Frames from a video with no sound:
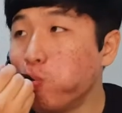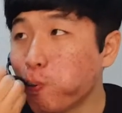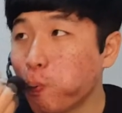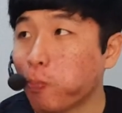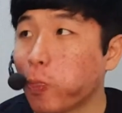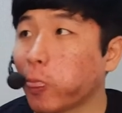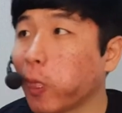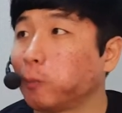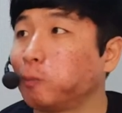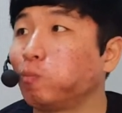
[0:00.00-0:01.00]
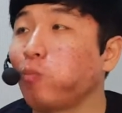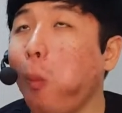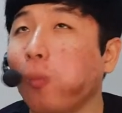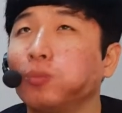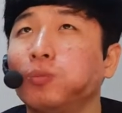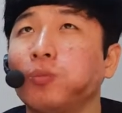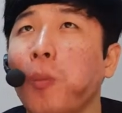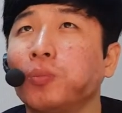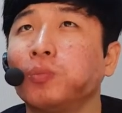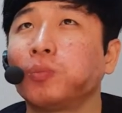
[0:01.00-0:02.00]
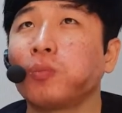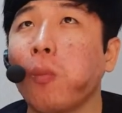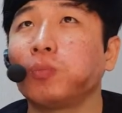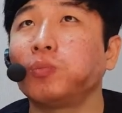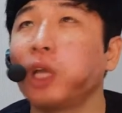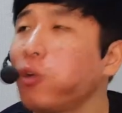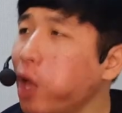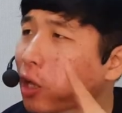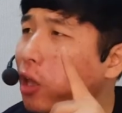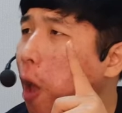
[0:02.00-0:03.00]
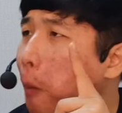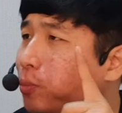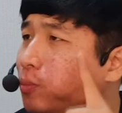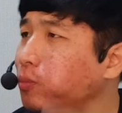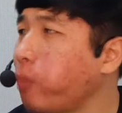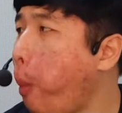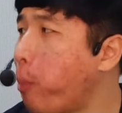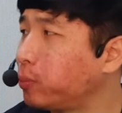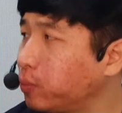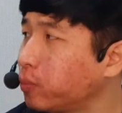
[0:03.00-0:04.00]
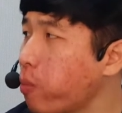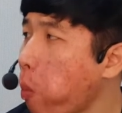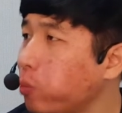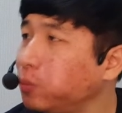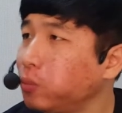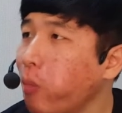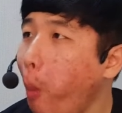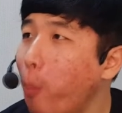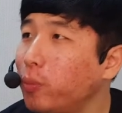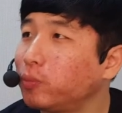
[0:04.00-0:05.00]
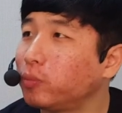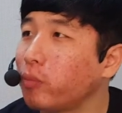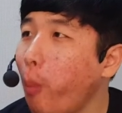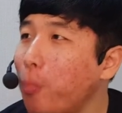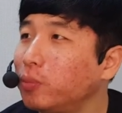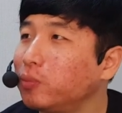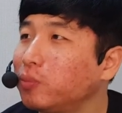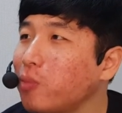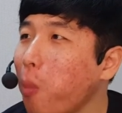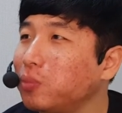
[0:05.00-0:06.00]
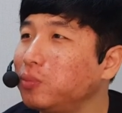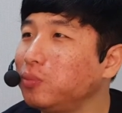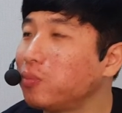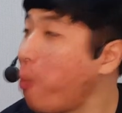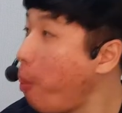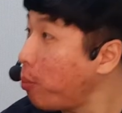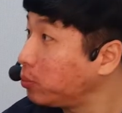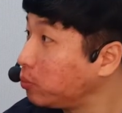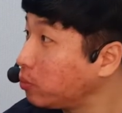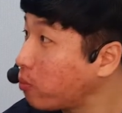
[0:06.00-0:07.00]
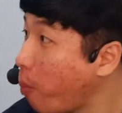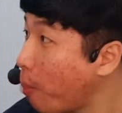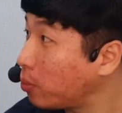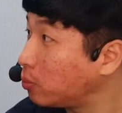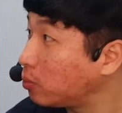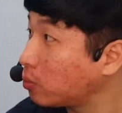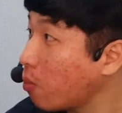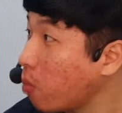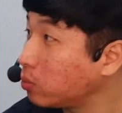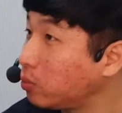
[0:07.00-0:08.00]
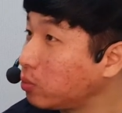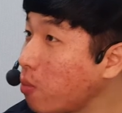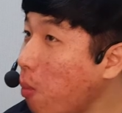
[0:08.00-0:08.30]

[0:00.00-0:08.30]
얼마나 먹어요? 음, 하루에 한 개? 하루 한 개? 음. 너희들 얼마나 먹어요? 응? 음? 아, 쟤들이요.